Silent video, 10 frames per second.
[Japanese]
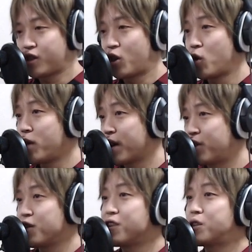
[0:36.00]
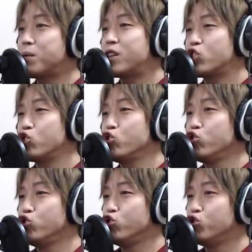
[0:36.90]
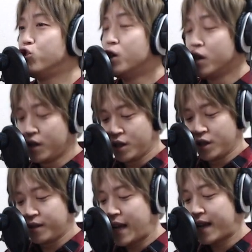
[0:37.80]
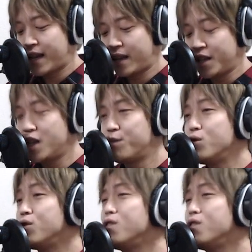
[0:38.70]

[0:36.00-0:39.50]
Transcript: 今日はクリスマスだからイブ